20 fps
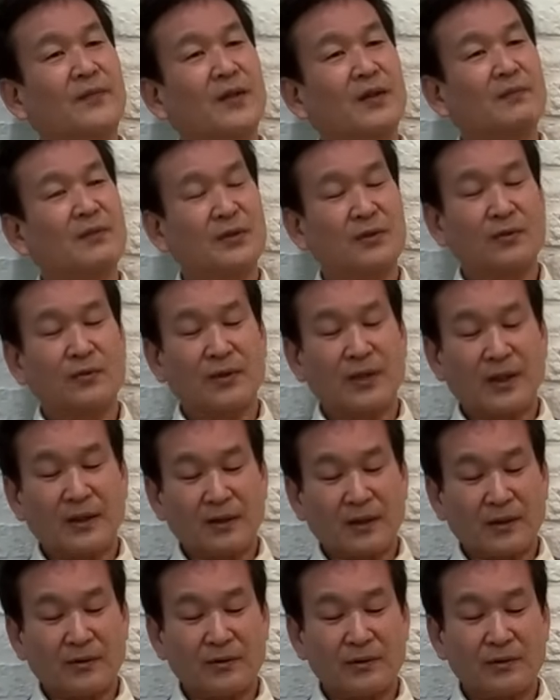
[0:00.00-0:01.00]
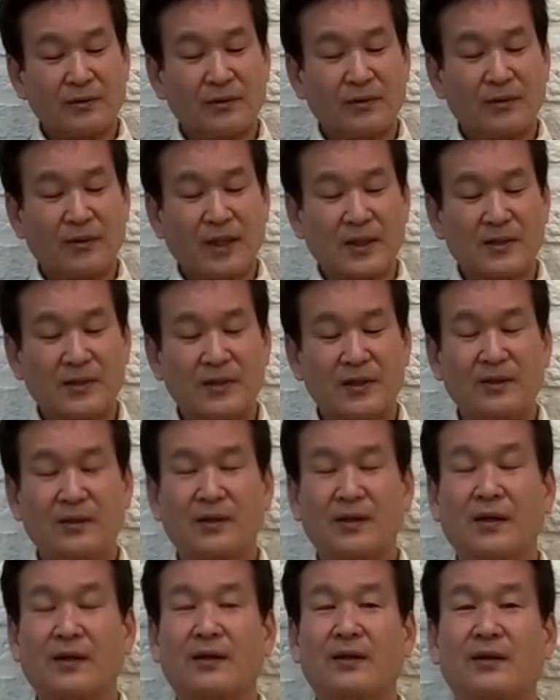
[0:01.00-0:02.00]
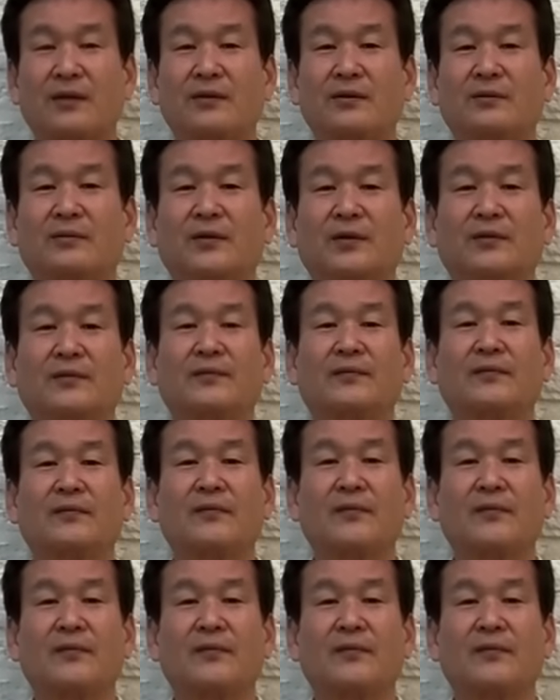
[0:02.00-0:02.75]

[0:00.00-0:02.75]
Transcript: まあ、その結果ということらしいんだけれども、